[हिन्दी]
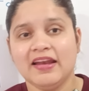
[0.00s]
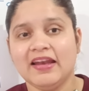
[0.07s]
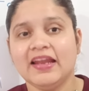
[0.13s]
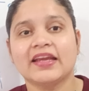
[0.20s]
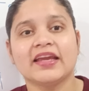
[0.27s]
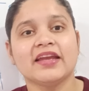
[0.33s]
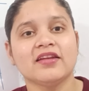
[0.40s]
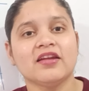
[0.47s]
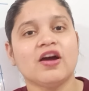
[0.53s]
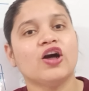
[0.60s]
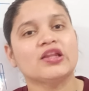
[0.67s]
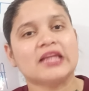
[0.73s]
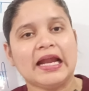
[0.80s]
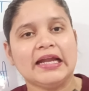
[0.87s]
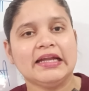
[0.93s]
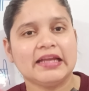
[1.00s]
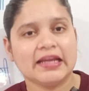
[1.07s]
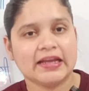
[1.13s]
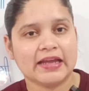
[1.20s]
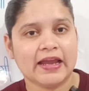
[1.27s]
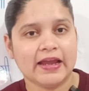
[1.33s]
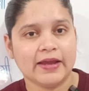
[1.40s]
लेकिन
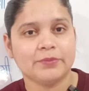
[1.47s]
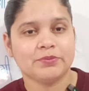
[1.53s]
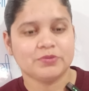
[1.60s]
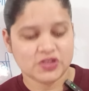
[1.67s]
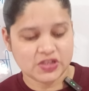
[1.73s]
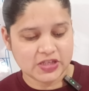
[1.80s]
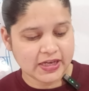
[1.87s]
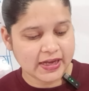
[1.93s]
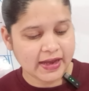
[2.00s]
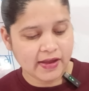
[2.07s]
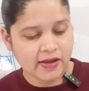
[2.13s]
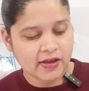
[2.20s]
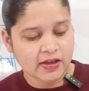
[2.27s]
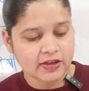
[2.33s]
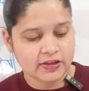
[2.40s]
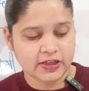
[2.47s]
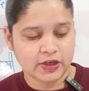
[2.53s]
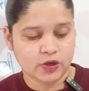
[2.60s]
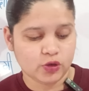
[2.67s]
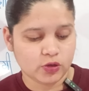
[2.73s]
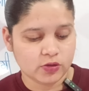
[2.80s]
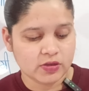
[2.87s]
ऑथेंटिक है ठीक है
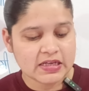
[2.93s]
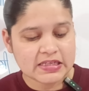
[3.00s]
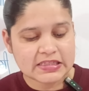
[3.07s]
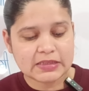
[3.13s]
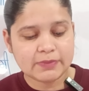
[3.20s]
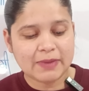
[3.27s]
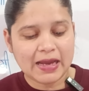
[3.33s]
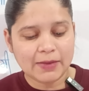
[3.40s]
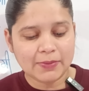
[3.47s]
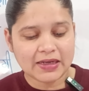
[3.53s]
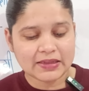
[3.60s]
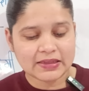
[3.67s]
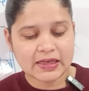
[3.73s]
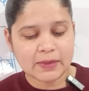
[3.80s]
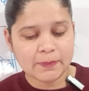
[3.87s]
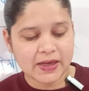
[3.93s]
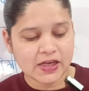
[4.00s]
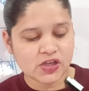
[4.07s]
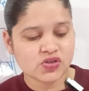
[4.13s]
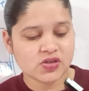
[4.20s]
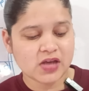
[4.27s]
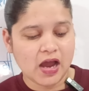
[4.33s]
देखो सिपाही भर्ती की
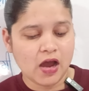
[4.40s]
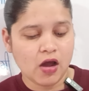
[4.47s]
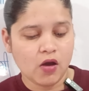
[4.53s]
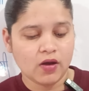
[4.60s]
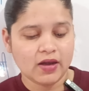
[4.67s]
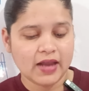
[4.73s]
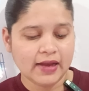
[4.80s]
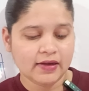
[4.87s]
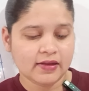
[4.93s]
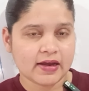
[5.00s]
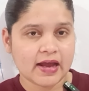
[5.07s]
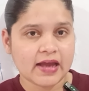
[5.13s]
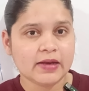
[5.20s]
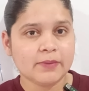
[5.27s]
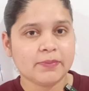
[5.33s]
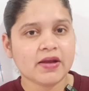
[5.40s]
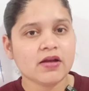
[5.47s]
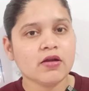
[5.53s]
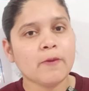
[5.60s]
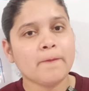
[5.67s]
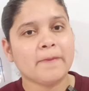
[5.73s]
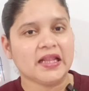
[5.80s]
परीक्षा ऑनलाइन कराने पर
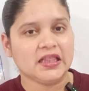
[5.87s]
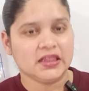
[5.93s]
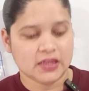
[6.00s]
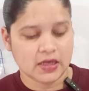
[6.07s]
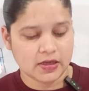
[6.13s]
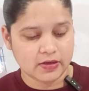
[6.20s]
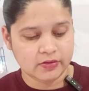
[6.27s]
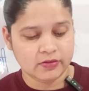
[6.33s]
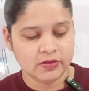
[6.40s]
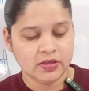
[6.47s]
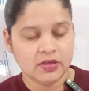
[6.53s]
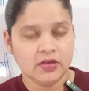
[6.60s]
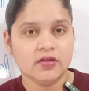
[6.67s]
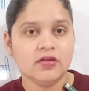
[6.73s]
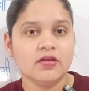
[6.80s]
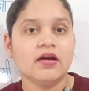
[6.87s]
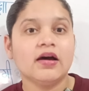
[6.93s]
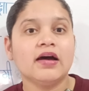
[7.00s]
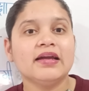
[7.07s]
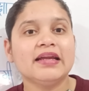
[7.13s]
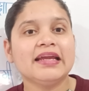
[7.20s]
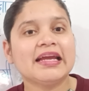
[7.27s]
मंथन
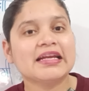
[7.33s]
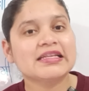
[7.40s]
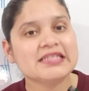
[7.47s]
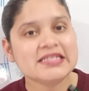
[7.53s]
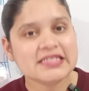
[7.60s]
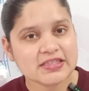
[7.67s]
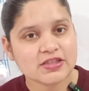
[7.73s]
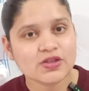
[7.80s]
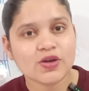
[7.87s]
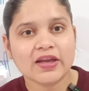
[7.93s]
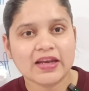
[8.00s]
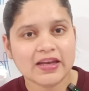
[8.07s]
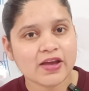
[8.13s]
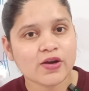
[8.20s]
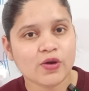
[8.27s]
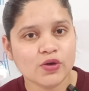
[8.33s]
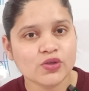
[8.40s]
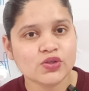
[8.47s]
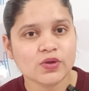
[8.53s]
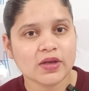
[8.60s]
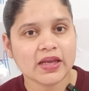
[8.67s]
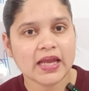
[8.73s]
एक चीज तो क्लियर हो
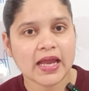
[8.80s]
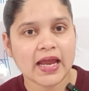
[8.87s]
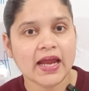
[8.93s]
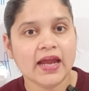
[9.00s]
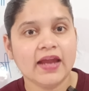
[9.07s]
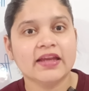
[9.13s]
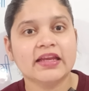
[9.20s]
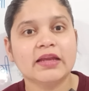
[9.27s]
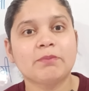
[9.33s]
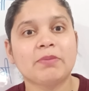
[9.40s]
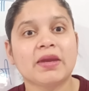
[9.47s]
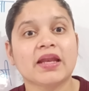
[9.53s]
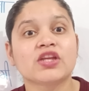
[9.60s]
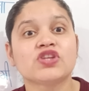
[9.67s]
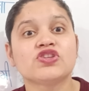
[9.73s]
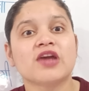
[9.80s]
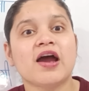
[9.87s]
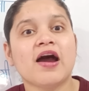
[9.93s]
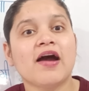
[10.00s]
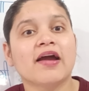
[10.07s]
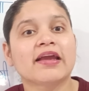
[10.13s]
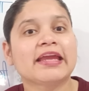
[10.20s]
चुकी है कि
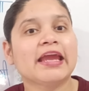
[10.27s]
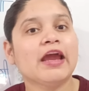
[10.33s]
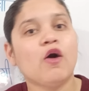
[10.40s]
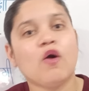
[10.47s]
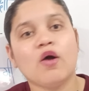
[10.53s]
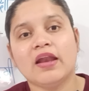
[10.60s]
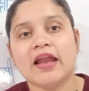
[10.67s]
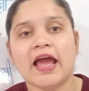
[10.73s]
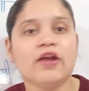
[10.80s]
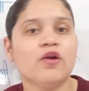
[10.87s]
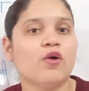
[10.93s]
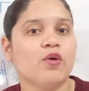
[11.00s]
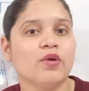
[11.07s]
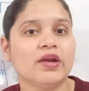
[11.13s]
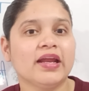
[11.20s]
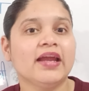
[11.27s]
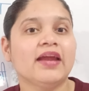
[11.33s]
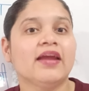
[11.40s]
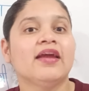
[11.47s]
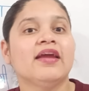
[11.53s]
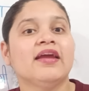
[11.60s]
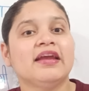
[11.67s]
परीक्षा के ऑनलाइन होने
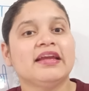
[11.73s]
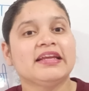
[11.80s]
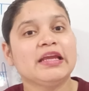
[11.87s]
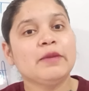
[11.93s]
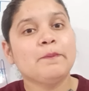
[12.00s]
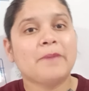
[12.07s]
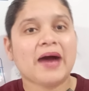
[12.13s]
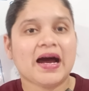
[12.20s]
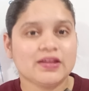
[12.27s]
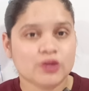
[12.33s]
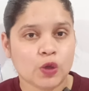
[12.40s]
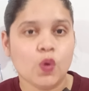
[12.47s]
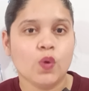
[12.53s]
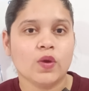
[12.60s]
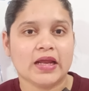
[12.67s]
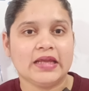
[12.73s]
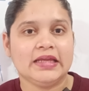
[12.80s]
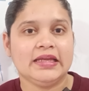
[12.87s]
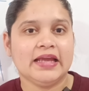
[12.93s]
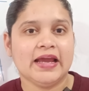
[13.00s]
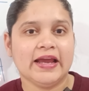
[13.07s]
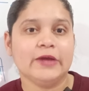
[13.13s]
की बात हो
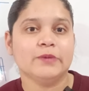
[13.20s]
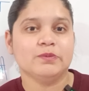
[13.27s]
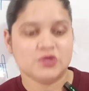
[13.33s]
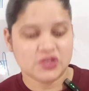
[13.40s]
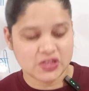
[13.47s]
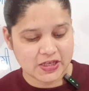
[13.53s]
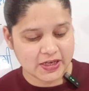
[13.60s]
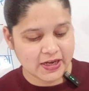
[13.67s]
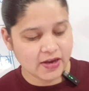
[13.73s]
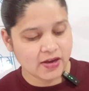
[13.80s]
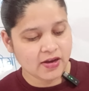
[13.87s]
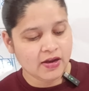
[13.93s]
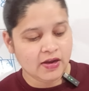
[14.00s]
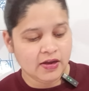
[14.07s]
रही है ठीक है